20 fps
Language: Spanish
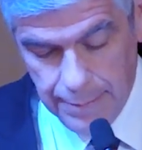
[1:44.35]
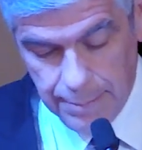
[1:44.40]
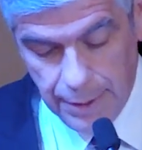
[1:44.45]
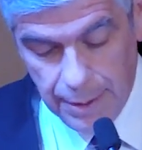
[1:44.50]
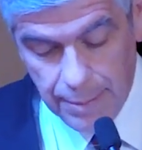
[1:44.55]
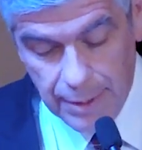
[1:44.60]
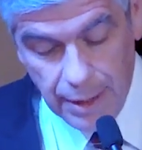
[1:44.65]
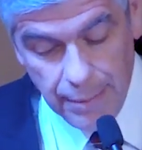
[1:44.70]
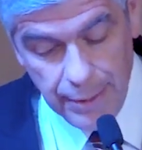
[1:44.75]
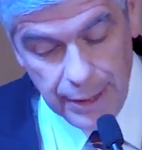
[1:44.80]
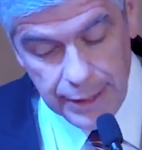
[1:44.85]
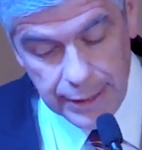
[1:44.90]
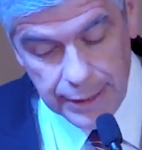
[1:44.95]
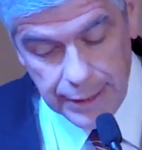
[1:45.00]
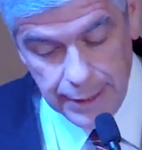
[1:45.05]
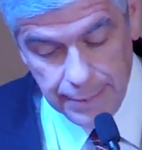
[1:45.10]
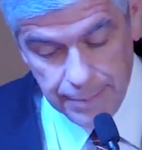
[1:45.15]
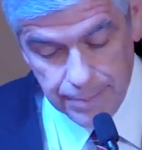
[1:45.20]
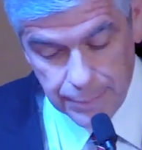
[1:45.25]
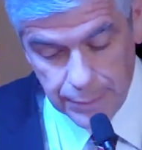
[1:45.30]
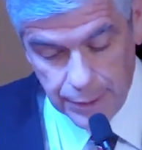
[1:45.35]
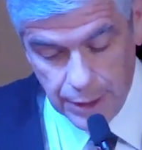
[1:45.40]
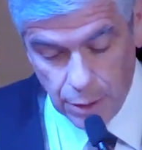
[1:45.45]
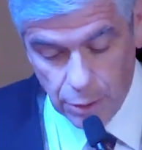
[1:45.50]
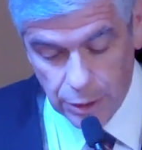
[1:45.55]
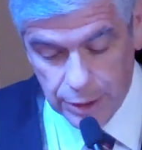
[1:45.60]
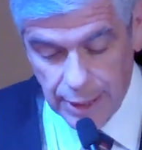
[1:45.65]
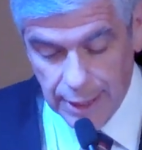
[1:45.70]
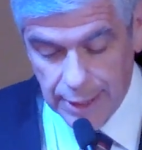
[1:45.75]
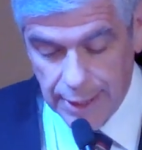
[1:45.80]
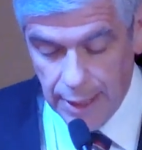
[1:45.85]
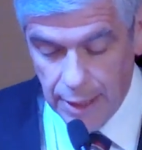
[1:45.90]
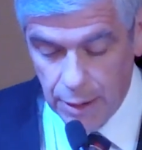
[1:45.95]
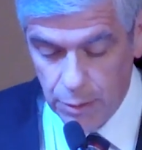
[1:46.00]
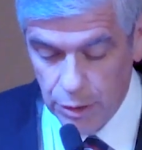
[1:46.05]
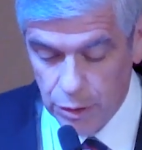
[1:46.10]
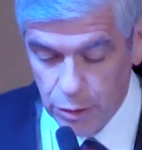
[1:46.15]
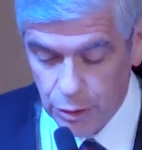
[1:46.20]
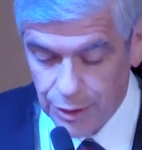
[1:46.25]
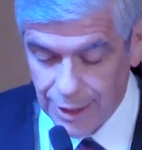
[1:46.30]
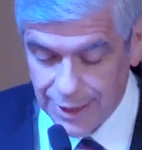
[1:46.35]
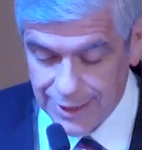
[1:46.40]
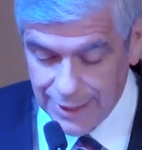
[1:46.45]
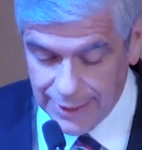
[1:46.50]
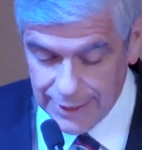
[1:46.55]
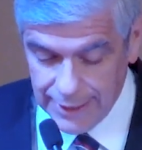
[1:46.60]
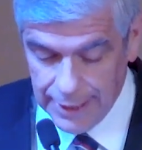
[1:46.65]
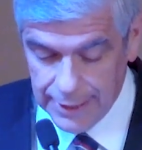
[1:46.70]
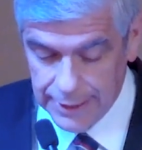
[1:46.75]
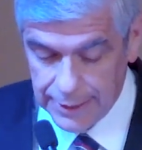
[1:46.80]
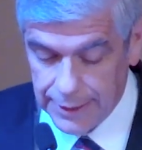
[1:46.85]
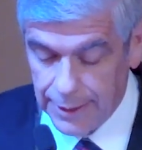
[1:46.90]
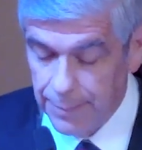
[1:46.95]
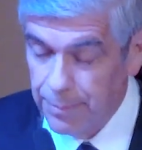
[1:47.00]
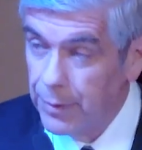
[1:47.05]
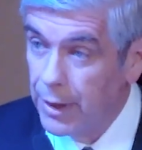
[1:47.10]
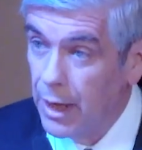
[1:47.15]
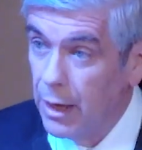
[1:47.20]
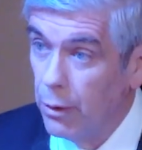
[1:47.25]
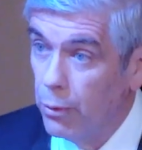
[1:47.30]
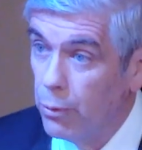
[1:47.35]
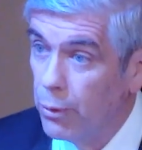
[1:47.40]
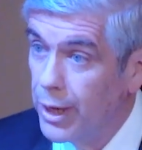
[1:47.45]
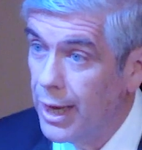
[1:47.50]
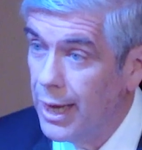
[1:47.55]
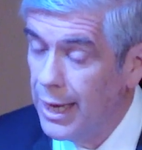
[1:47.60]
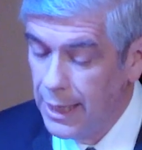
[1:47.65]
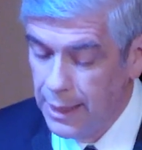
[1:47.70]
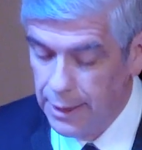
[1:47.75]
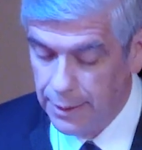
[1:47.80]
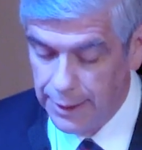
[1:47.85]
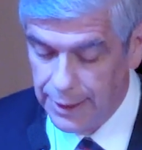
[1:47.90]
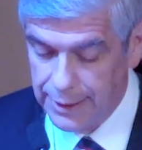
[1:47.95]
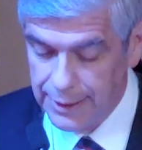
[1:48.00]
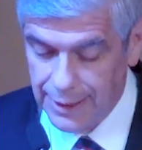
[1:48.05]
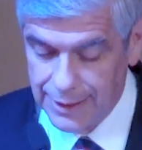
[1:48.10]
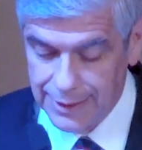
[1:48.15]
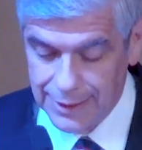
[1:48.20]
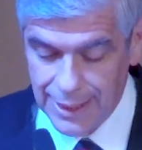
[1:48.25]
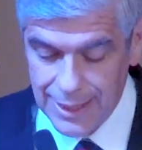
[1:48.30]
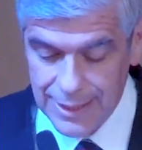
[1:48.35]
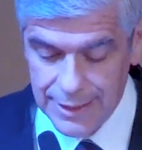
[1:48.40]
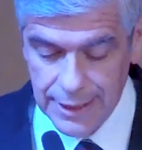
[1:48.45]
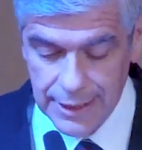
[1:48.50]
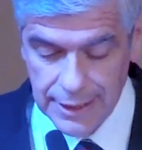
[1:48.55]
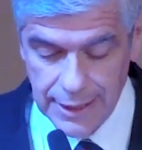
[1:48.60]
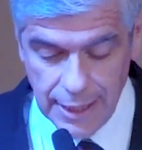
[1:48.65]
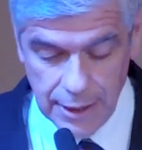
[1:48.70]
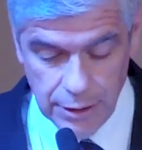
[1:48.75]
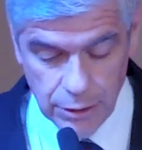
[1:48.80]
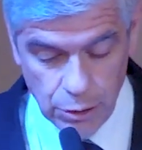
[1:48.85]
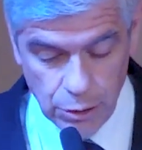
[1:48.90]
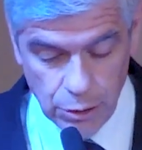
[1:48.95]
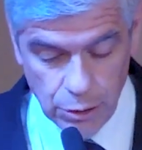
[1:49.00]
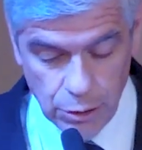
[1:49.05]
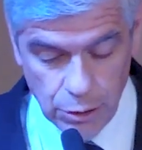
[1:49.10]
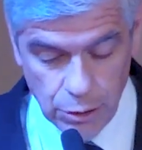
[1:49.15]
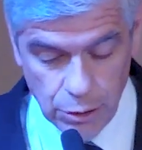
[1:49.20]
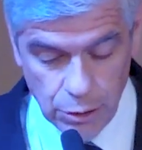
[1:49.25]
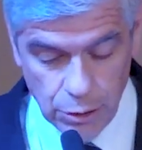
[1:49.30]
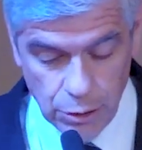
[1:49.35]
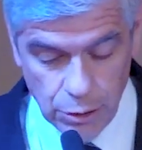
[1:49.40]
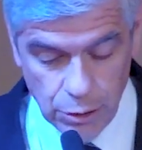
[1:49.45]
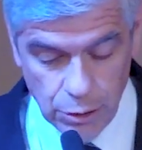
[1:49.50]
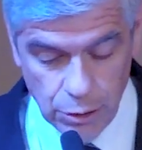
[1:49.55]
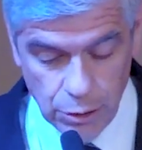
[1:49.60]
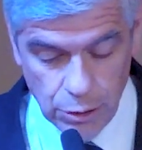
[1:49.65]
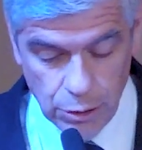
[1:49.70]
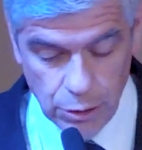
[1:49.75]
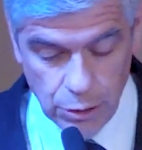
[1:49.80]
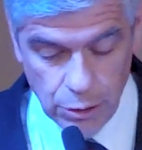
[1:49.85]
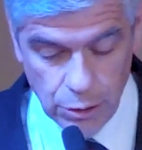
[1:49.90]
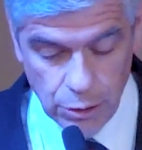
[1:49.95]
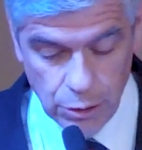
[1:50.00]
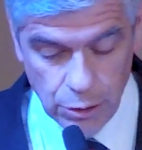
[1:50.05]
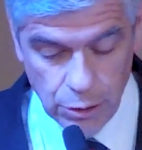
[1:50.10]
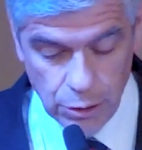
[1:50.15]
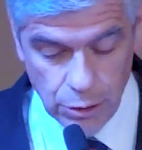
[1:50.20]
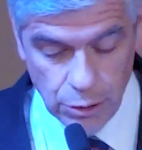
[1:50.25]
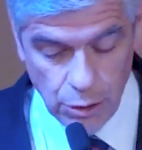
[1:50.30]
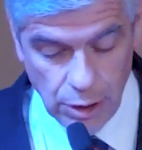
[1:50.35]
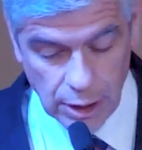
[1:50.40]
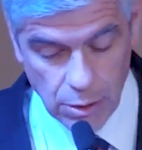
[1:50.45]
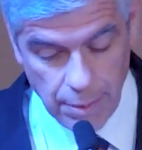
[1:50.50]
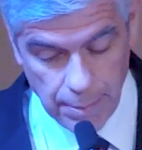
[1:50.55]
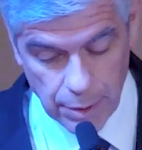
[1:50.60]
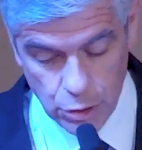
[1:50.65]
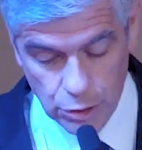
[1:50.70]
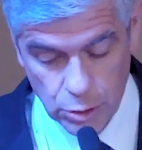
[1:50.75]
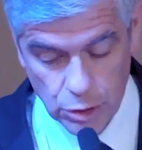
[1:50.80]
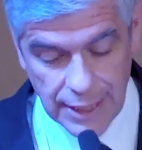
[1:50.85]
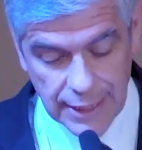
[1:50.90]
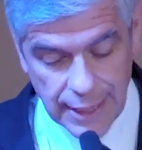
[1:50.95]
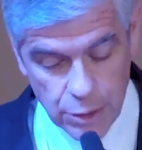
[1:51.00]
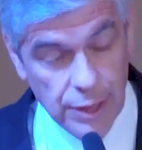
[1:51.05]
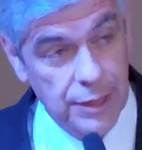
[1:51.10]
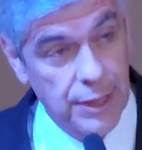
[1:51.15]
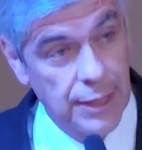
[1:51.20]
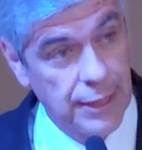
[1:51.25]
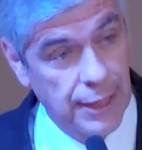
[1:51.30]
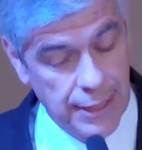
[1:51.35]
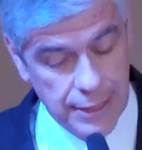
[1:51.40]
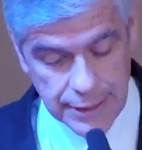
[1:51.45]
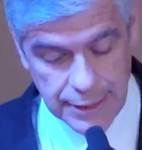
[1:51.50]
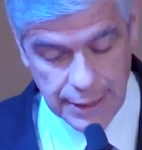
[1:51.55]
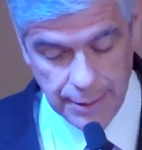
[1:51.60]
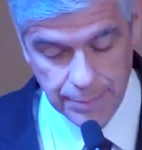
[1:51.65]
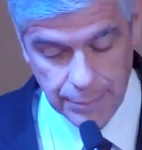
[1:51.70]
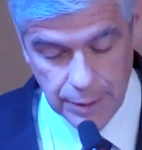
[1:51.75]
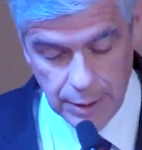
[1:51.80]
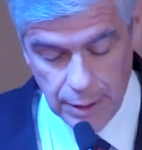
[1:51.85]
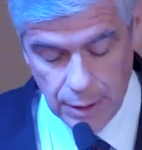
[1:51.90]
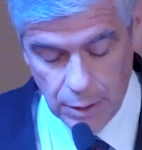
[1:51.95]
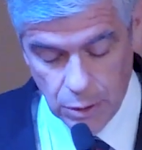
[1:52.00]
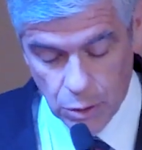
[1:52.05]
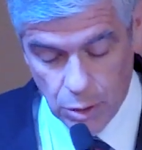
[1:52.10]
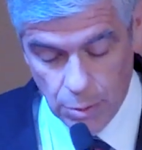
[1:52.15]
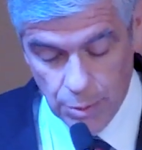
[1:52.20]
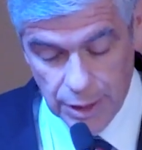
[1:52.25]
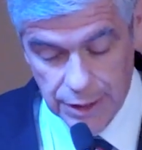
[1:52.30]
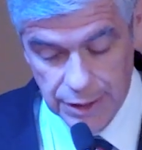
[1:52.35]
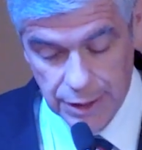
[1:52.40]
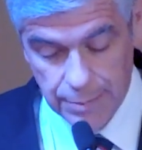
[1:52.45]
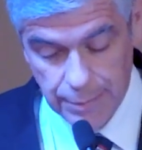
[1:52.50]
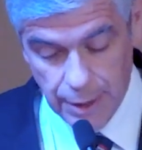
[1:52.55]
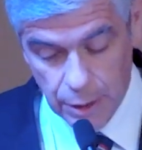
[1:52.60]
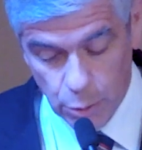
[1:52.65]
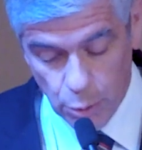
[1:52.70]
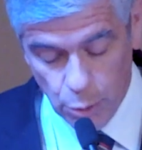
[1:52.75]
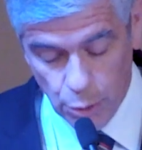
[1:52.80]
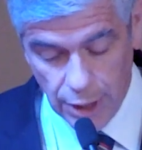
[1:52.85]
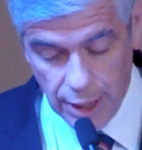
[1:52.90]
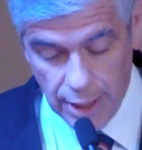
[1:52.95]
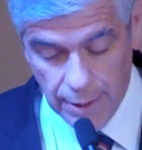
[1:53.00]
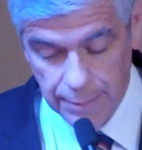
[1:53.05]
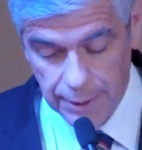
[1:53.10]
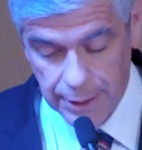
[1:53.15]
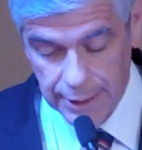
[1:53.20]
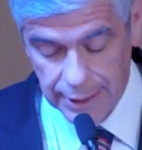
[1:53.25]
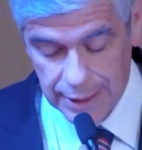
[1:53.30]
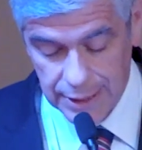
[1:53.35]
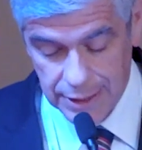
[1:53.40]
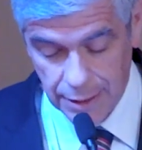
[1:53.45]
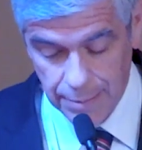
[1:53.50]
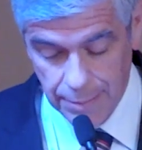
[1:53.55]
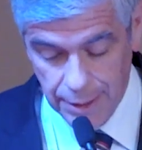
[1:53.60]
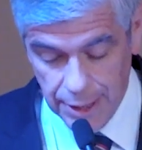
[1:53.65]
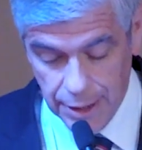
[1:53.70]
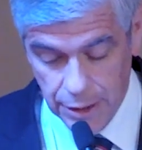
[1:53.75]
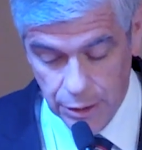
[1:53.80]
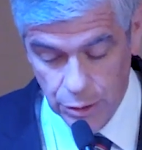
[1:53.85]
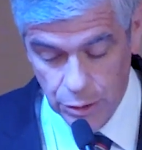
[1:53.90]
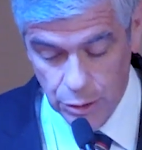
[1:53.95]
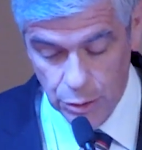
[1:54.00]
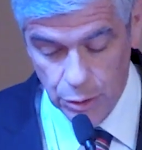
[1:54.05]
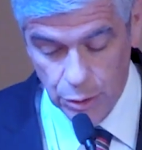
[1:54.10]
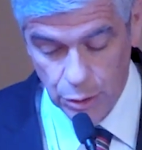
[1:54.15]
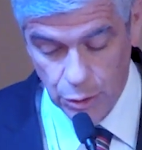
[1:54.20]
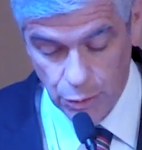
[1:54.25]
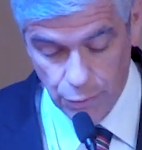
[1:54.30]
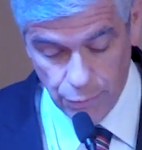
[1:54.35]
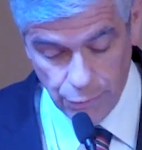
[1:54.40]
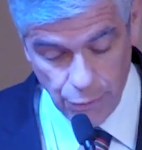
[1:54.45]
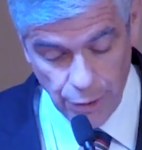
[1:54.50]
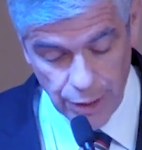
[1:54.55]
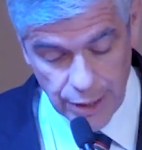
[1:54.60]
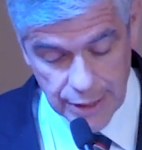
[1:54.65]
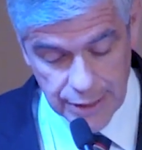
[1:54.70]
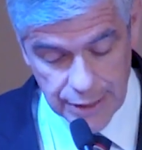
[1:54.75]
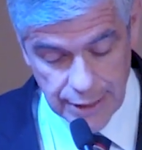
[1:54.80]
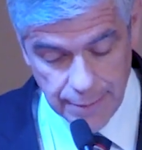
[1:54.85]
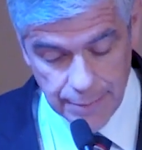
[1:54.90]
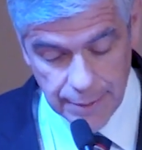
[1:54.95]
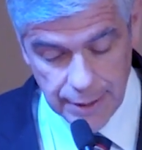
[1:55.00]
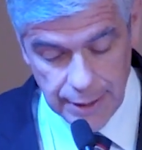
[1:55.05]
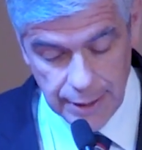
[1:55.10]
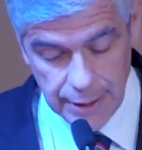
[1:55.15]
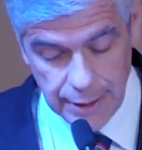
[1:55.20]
Primeramente, quiero destacar un hecho trascendente, que el Educal está transitando la conmemoración de sus 70 años de existencia como una red madura, en crecimiento, con fuerza,